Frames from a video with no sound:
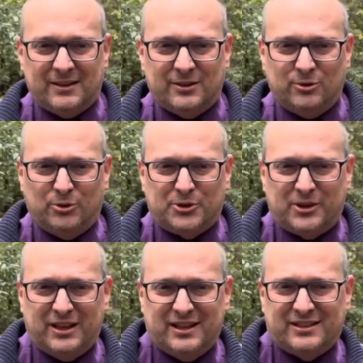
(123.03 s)
Nun zu
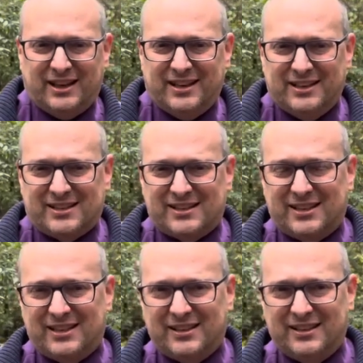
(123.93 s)
den Details.
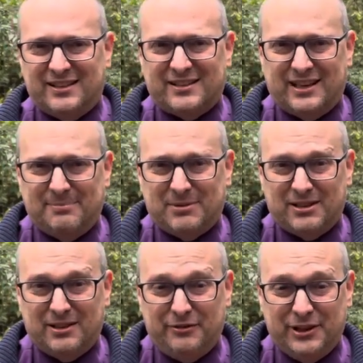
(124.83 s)
Es gibt
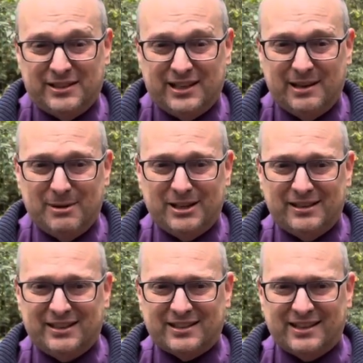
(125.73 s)
vier Themen.
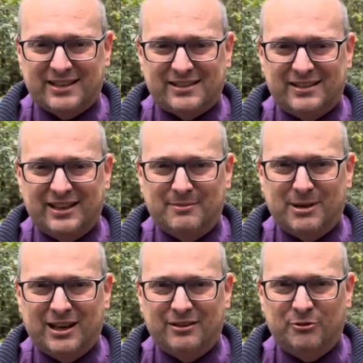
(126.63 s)
Das erste
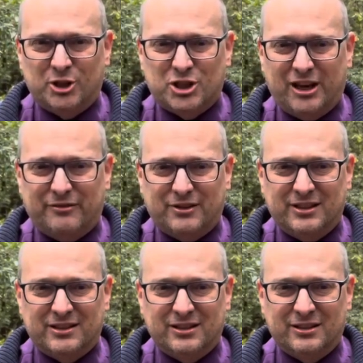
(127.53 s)
Thema
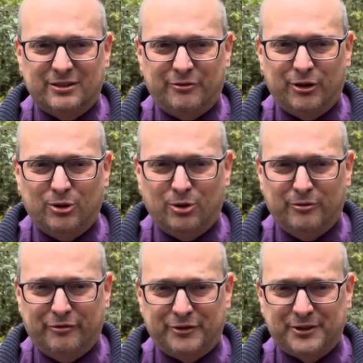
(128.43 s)
wirtschaftliche
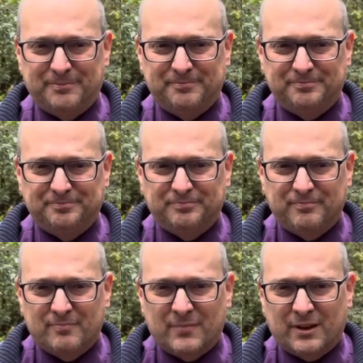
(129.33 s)
Vernunft.
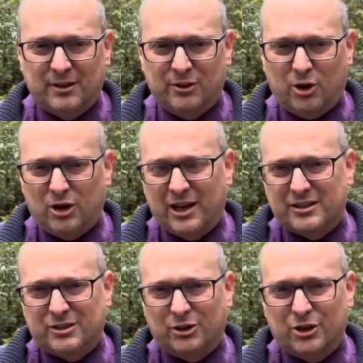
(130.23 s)
Noch
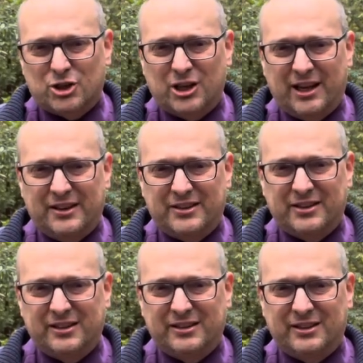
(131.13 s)
hat
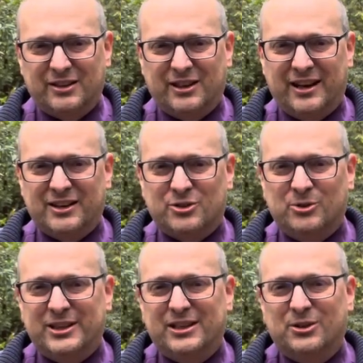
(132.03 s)
Deutschland eine
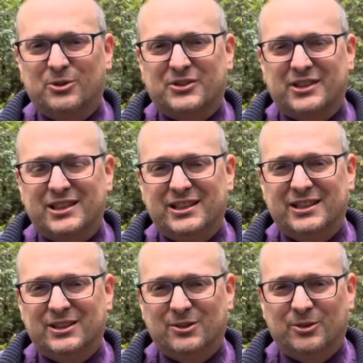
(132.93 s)
solide Industrie
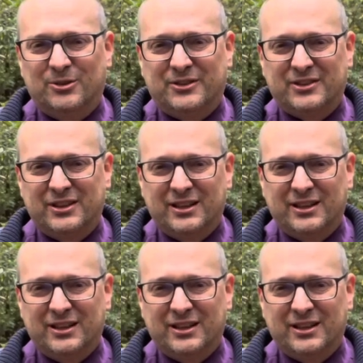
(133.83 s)
und